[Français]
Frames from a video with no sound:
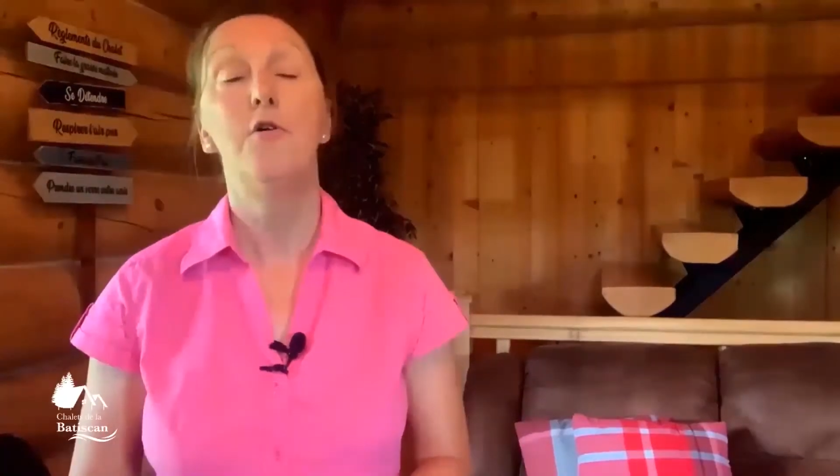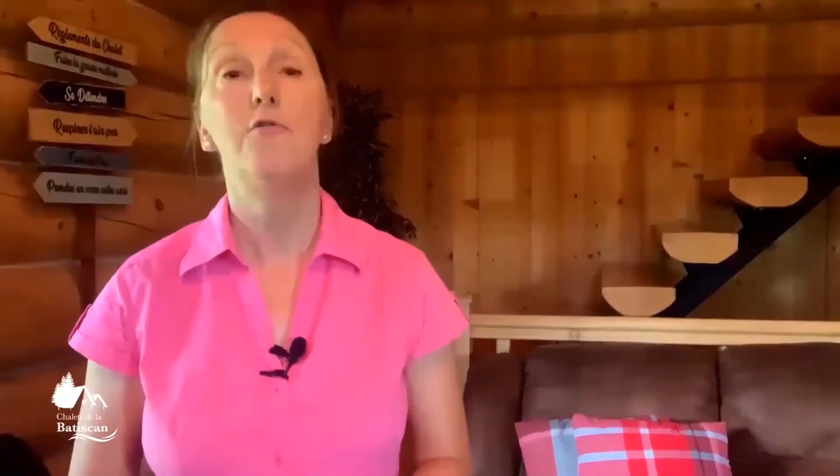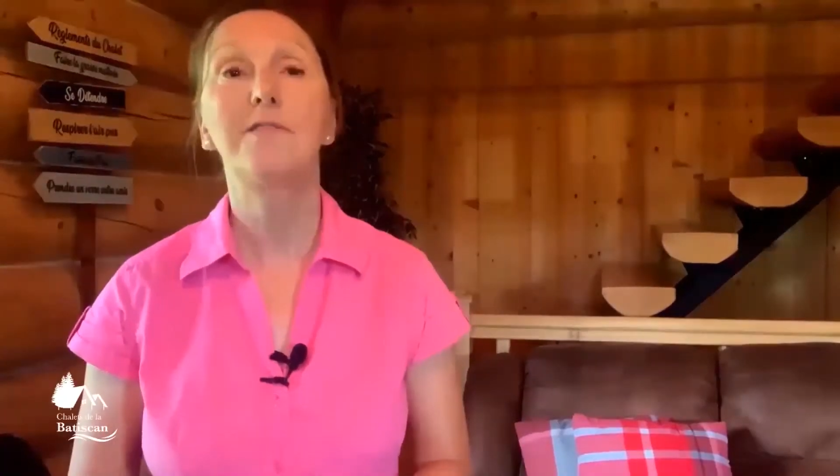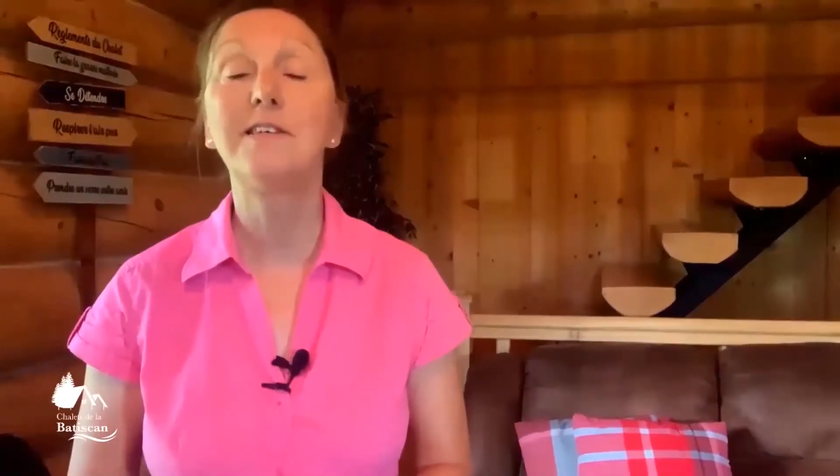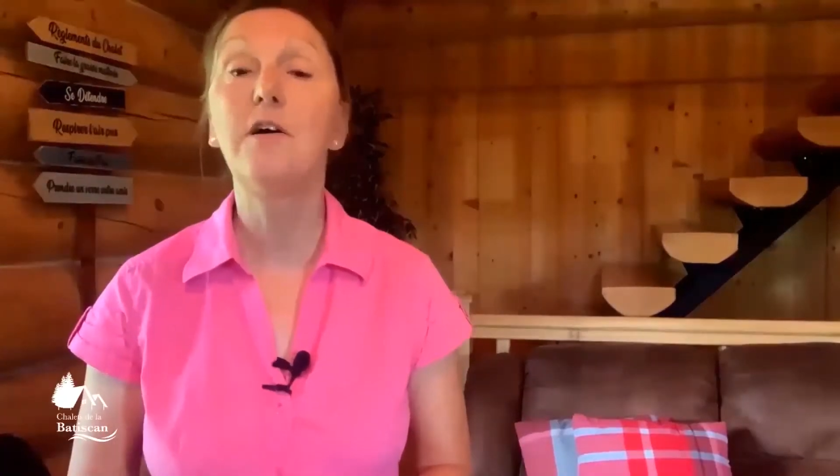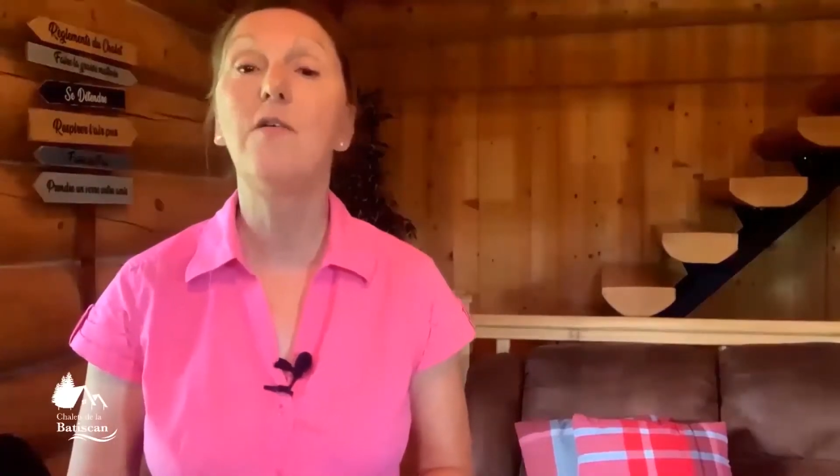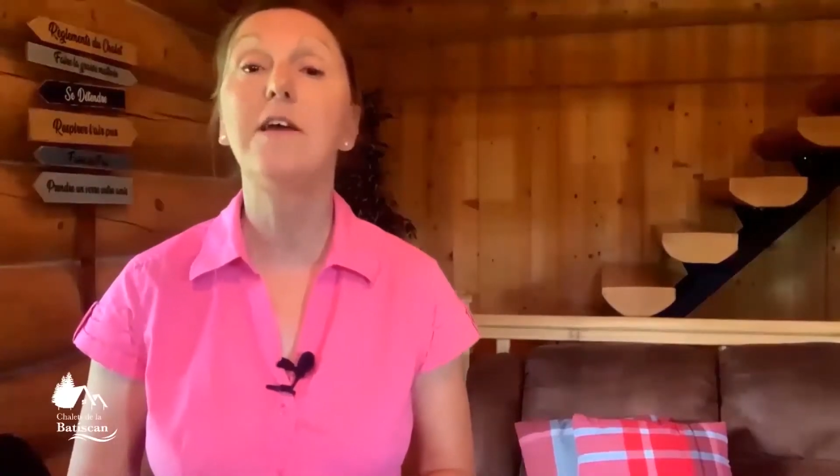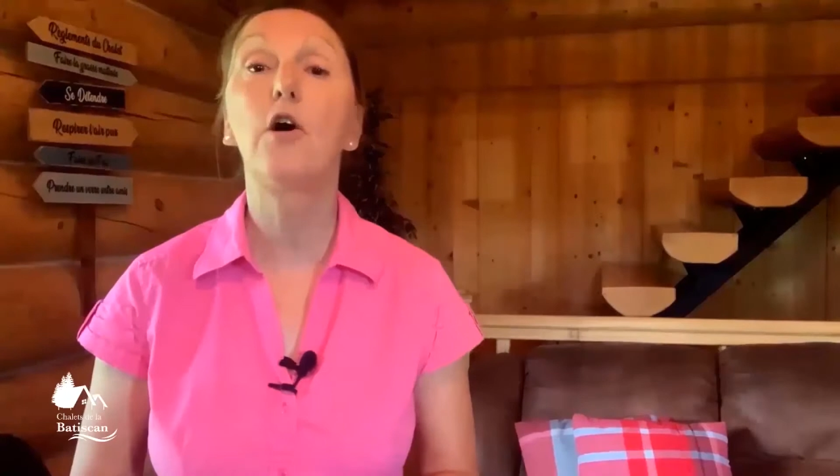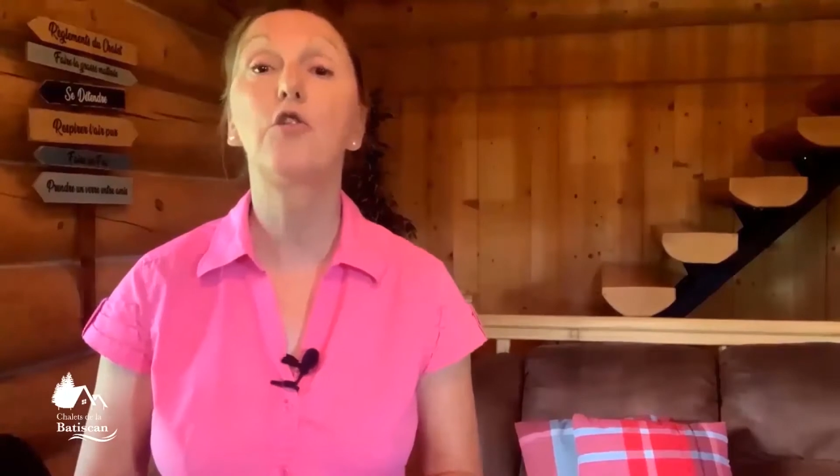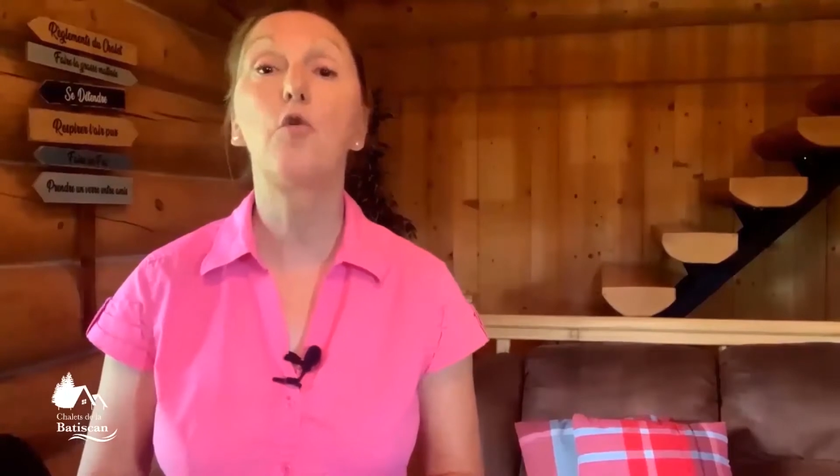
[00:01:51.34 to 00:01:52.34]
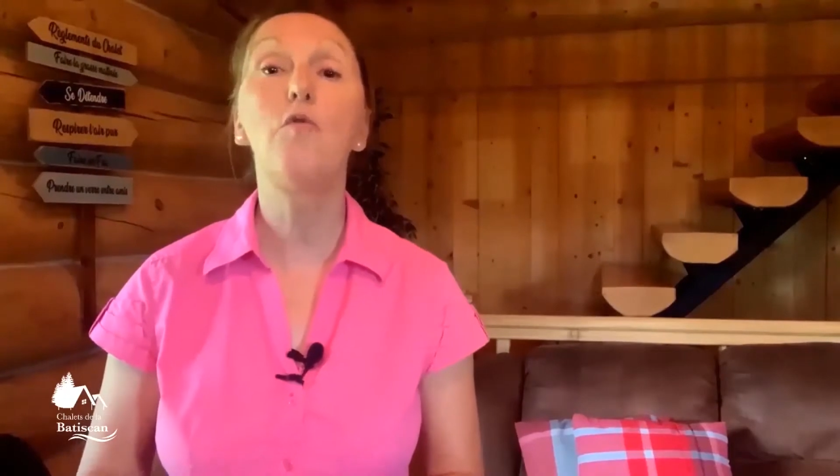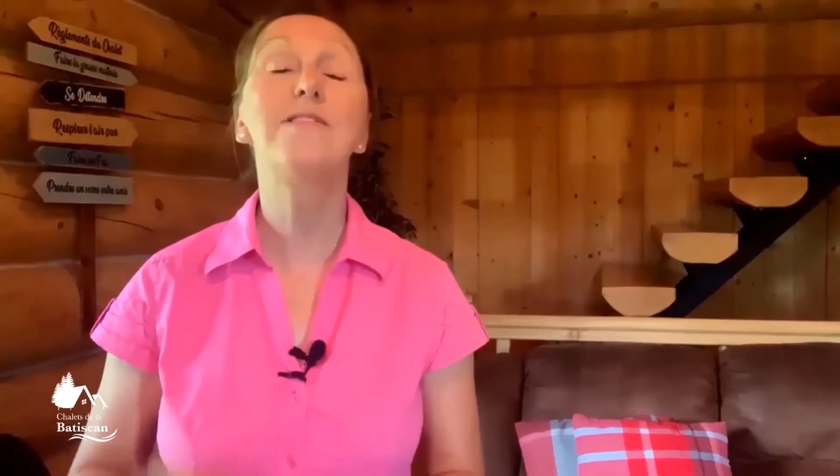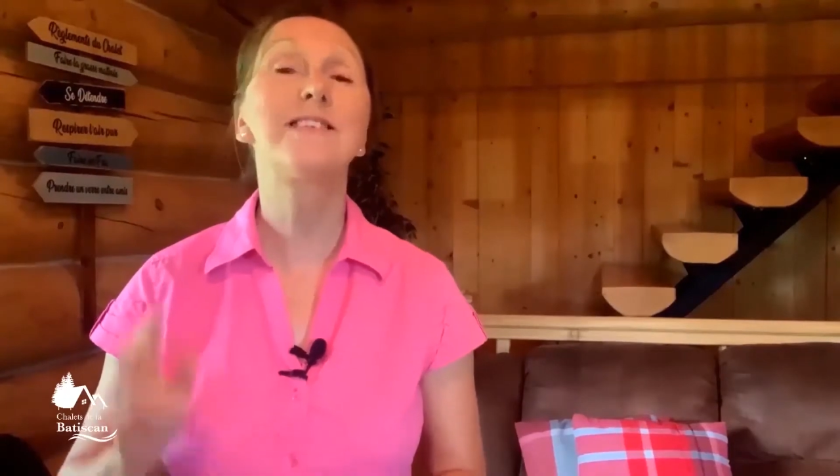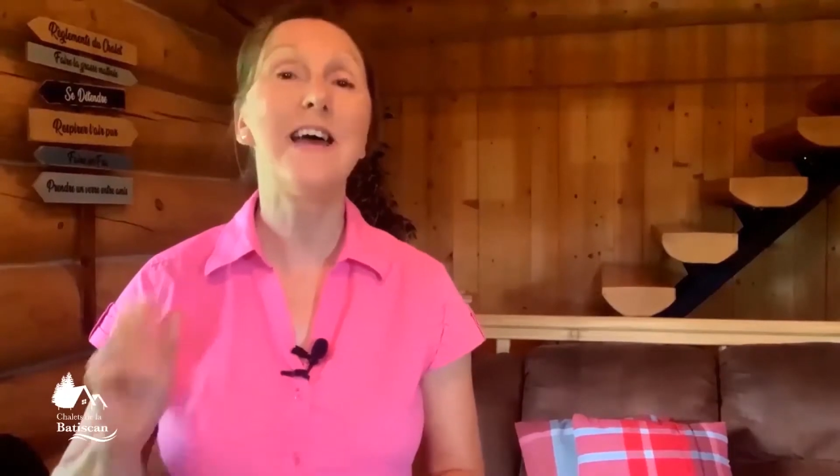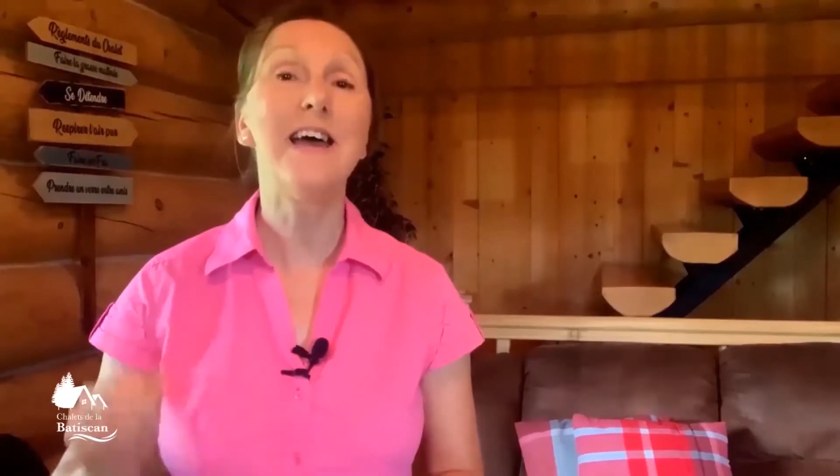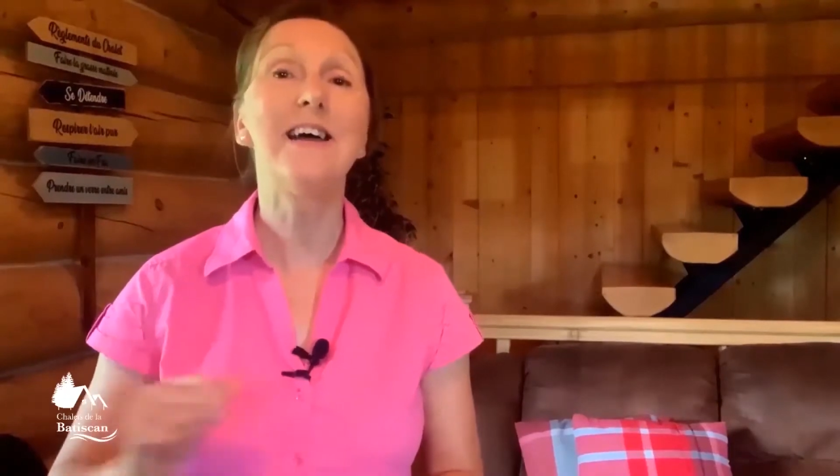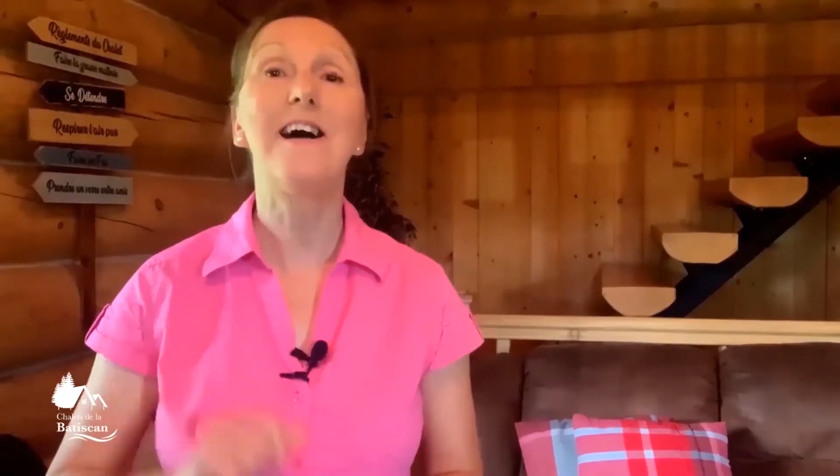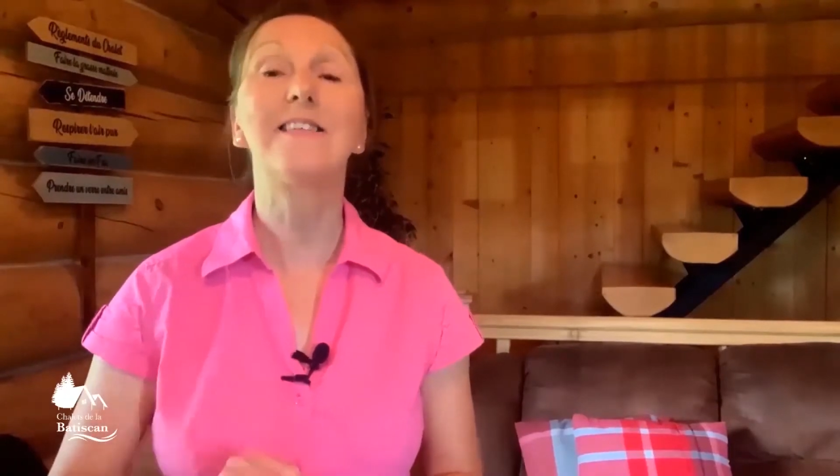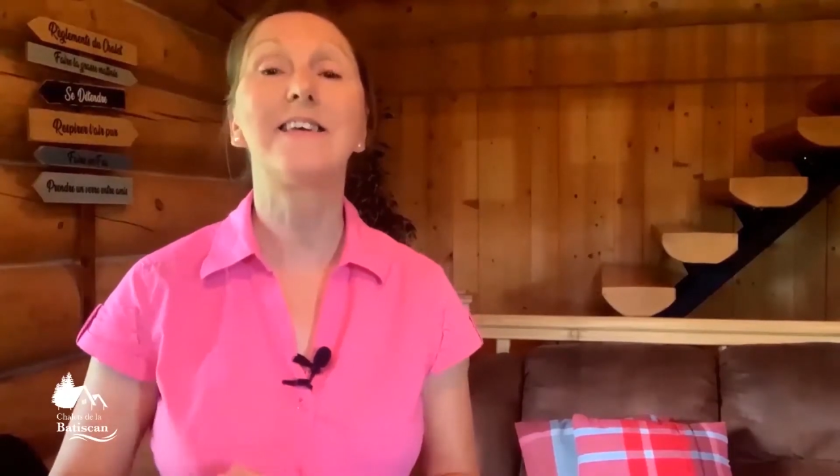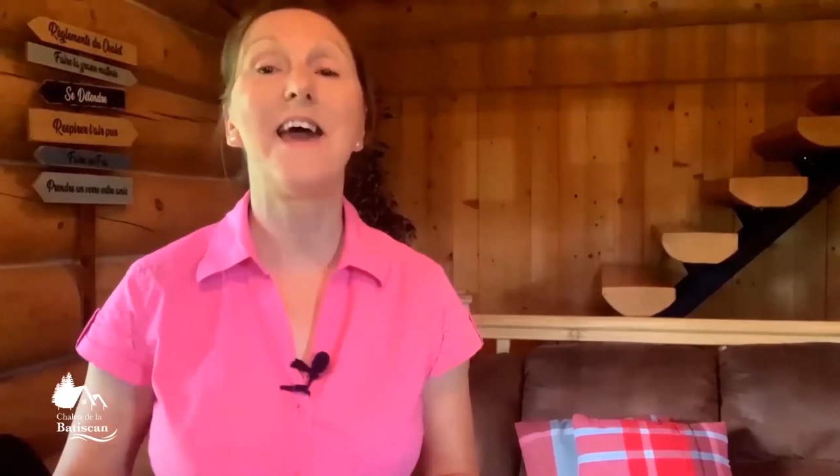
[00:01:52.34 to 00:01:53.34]
Aussi, on y retrouve
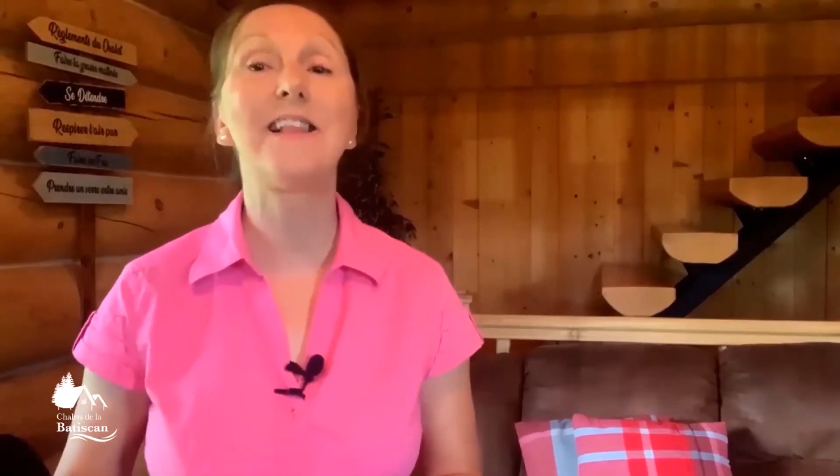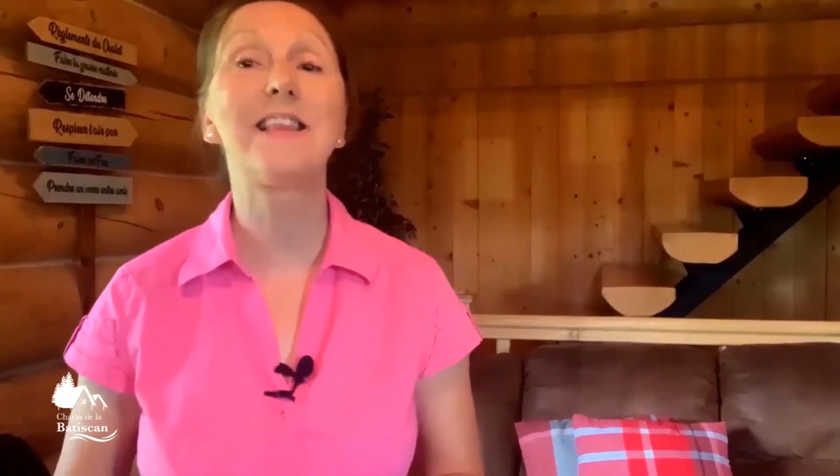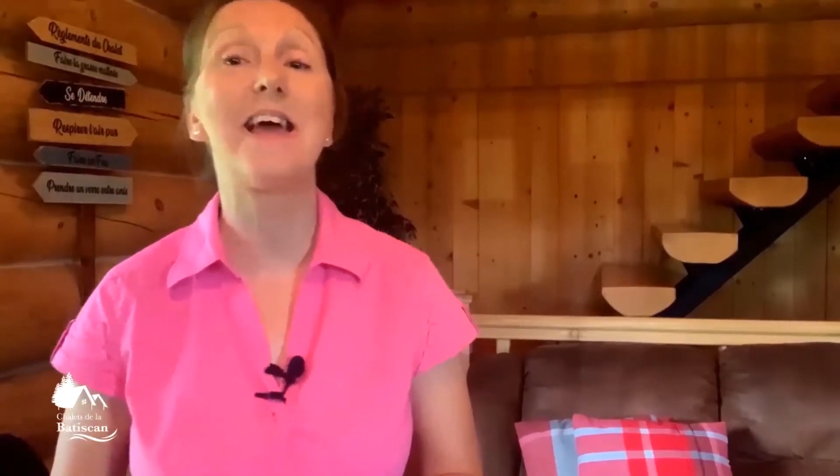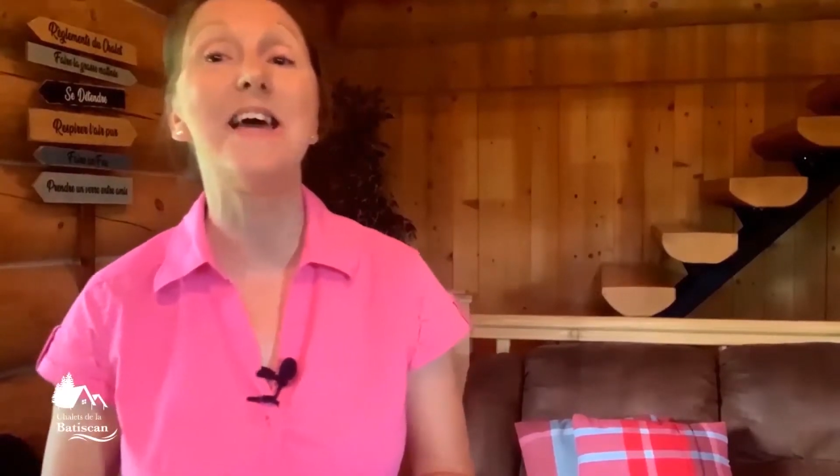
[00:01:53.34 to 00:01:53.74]
54